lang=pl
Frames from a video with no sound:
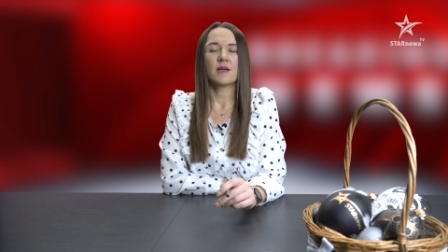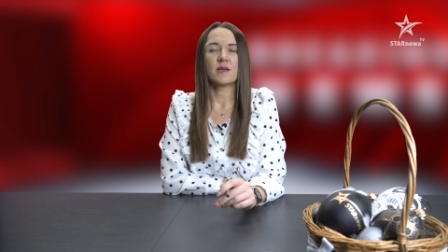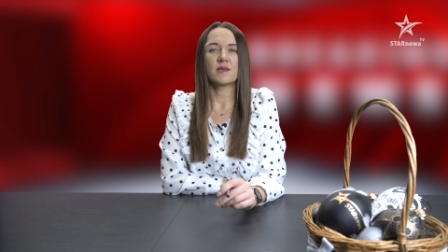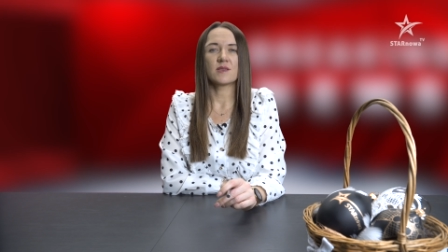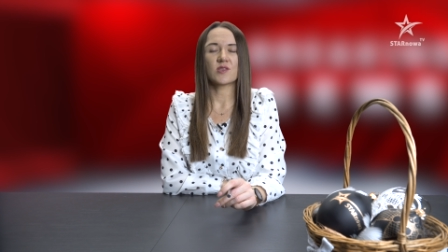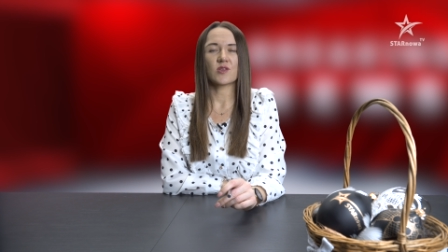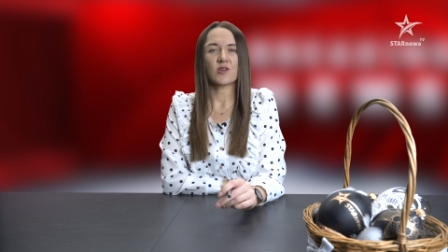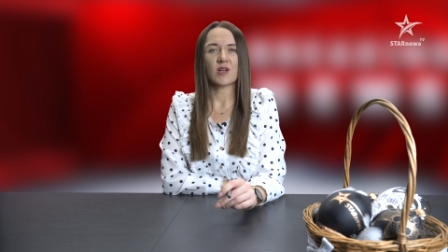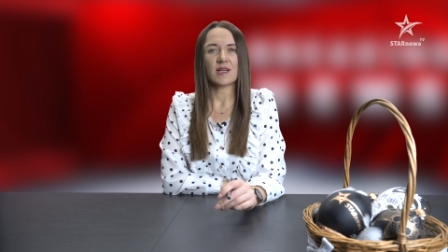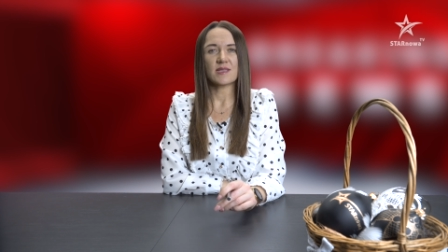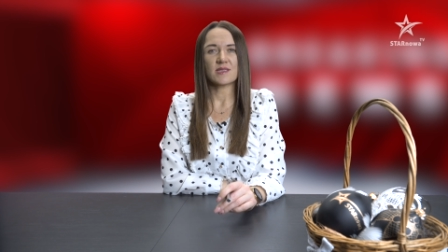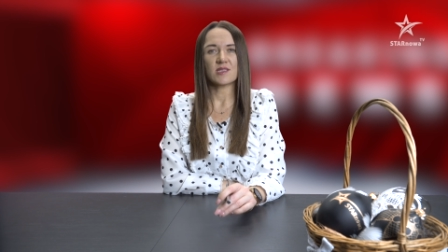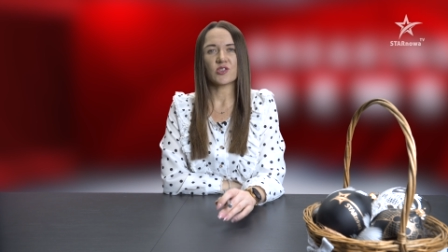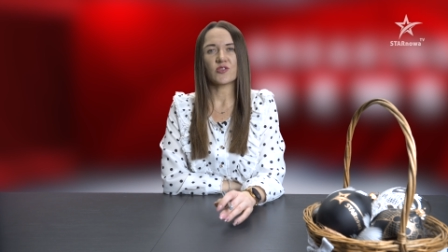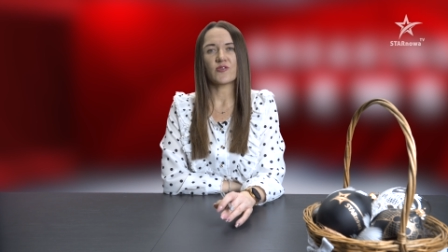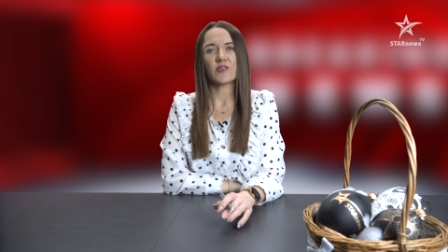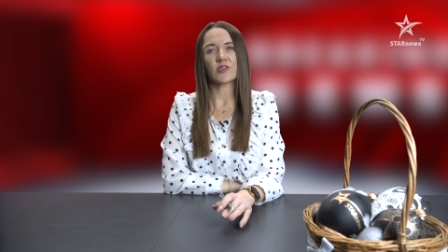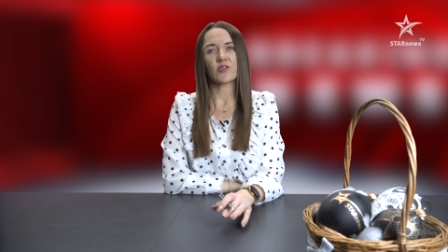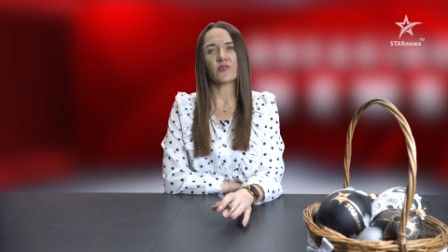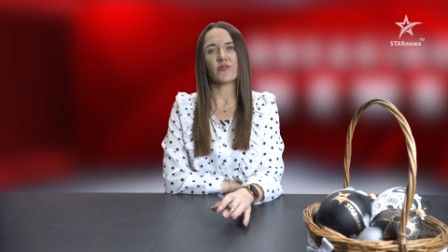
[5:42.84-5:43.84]
Z okazji
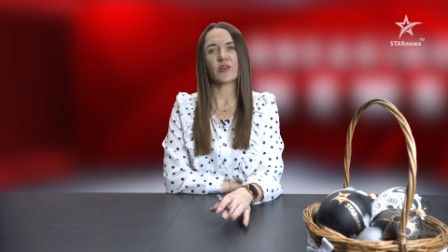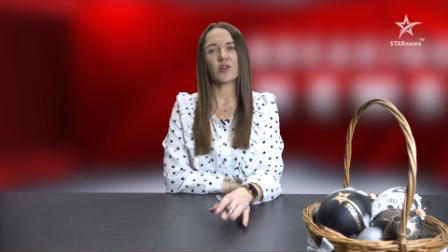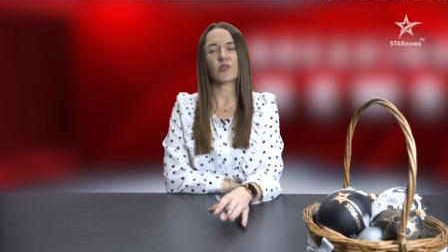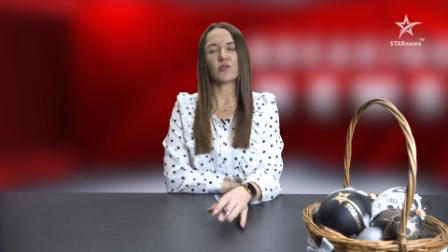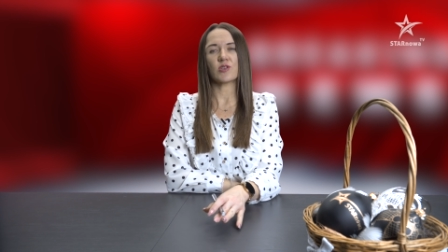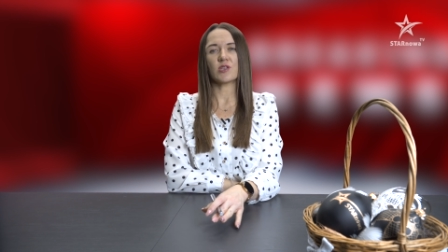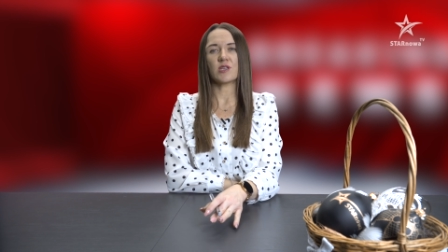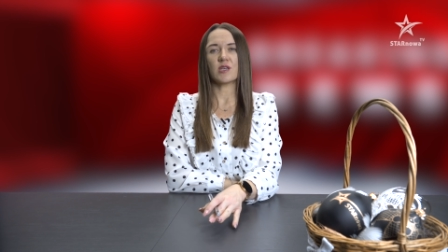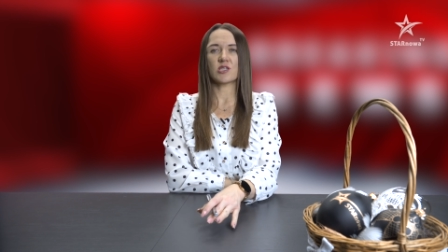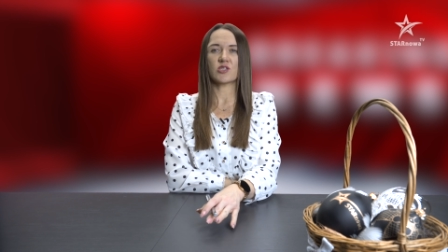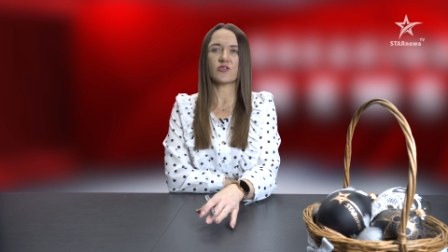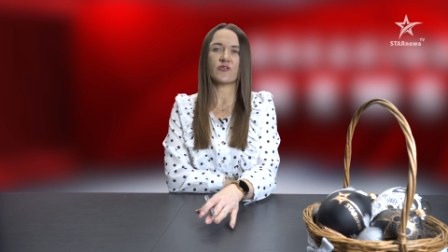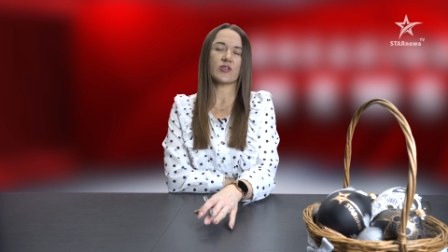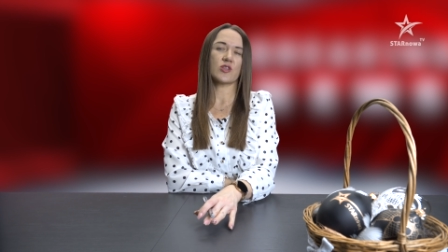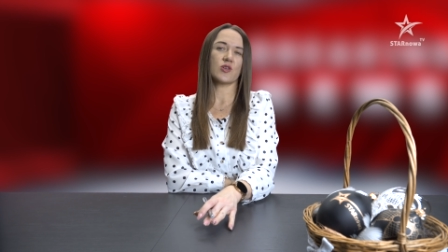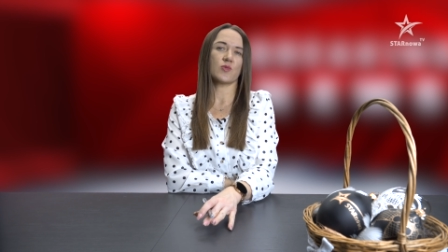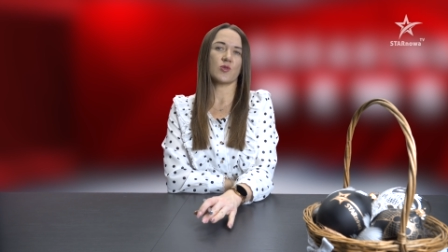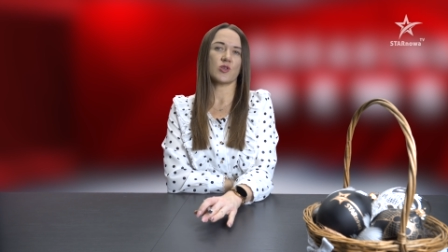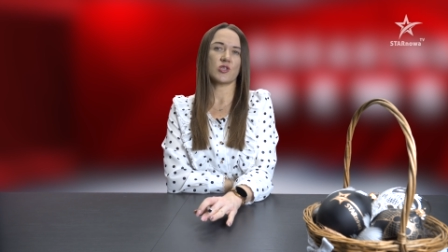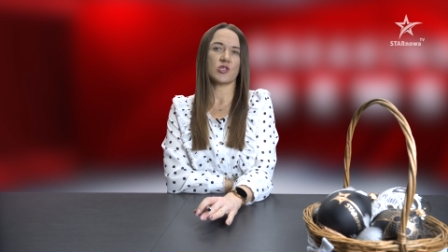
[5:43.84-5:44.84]
Światowego Dnia
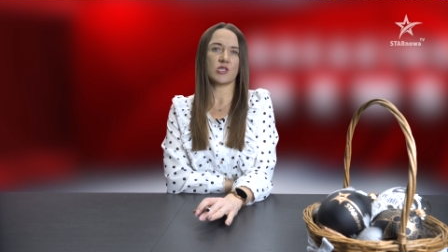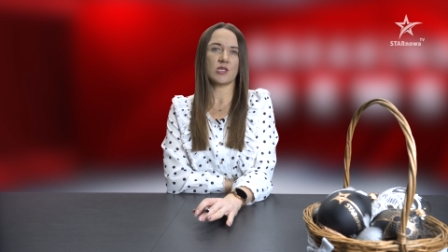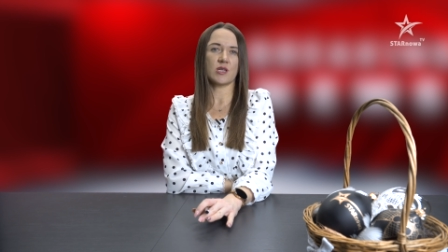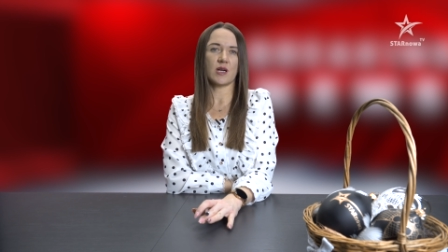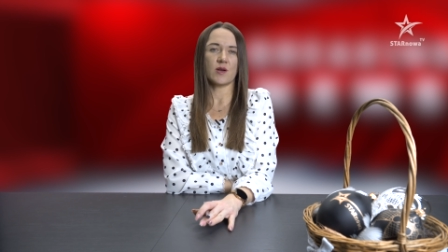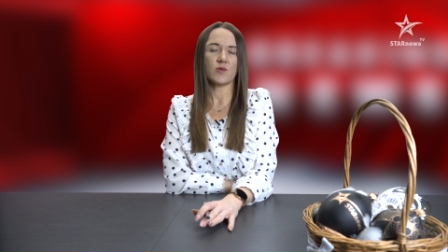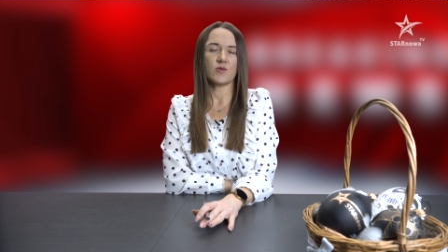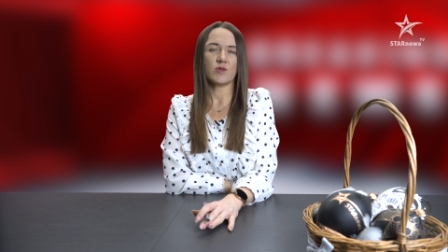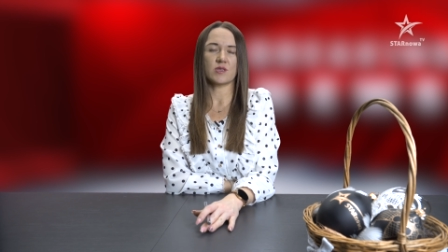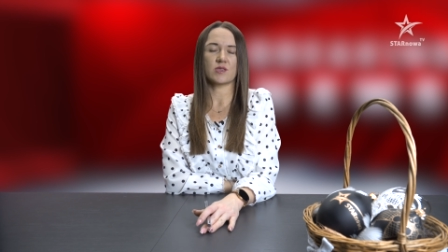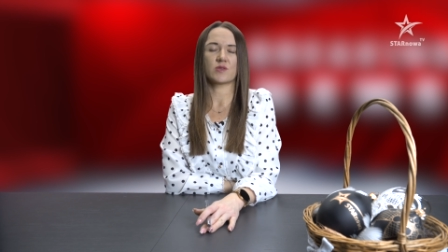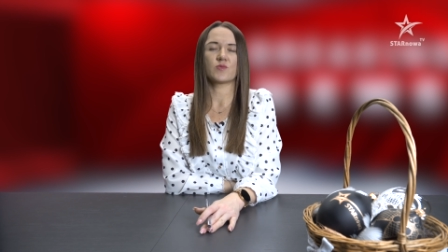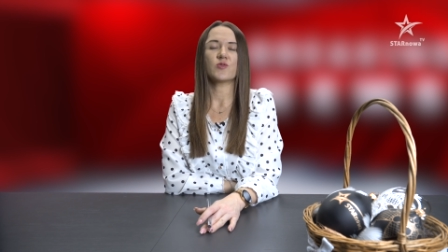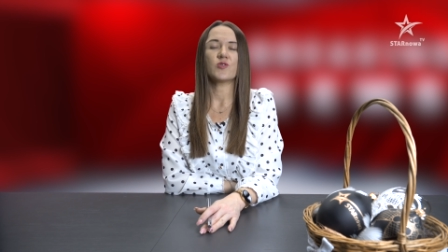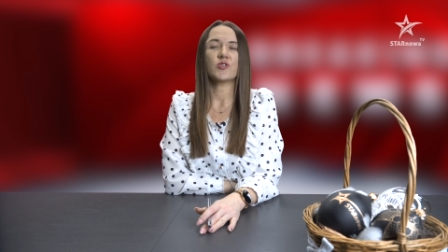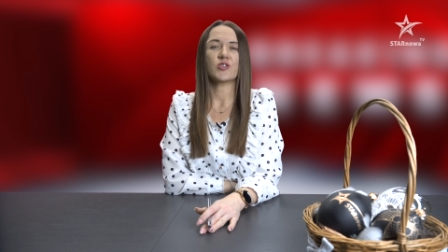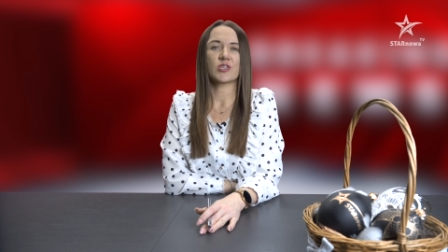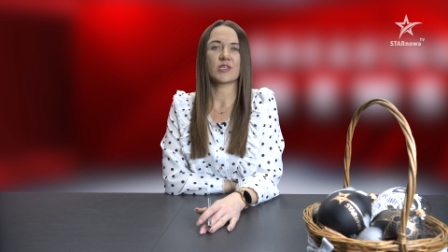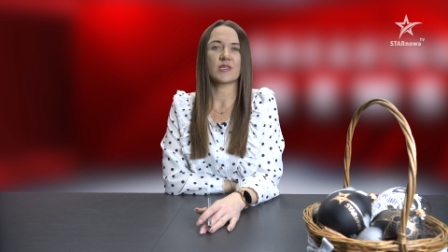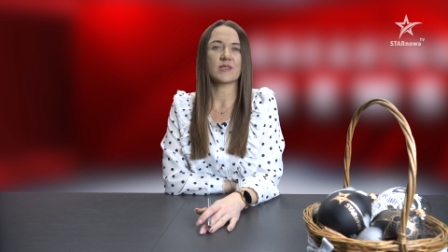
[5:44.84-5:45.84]
Świadomości
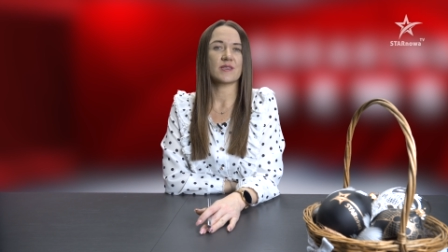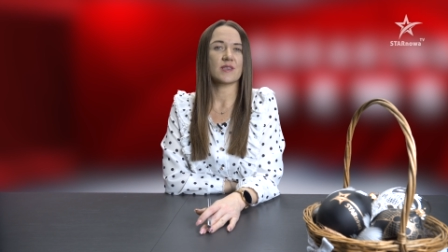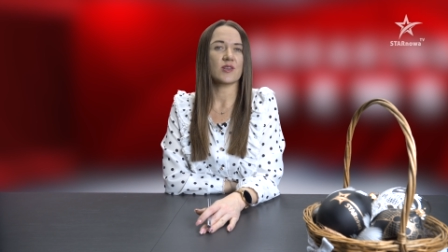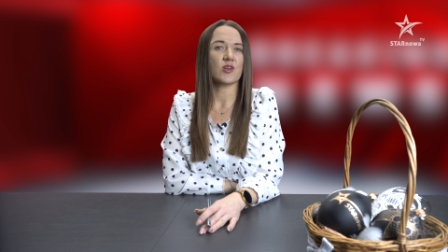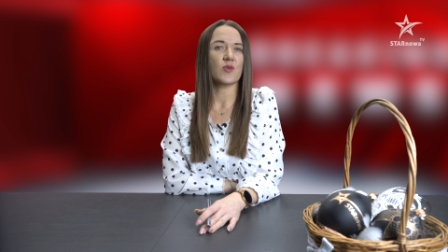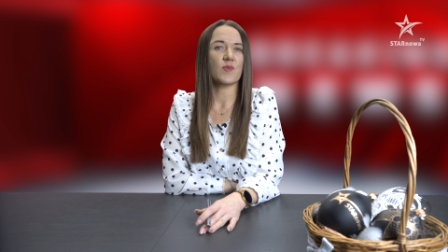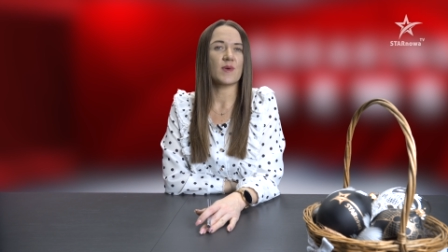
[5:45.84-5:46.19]
Autyzmu 30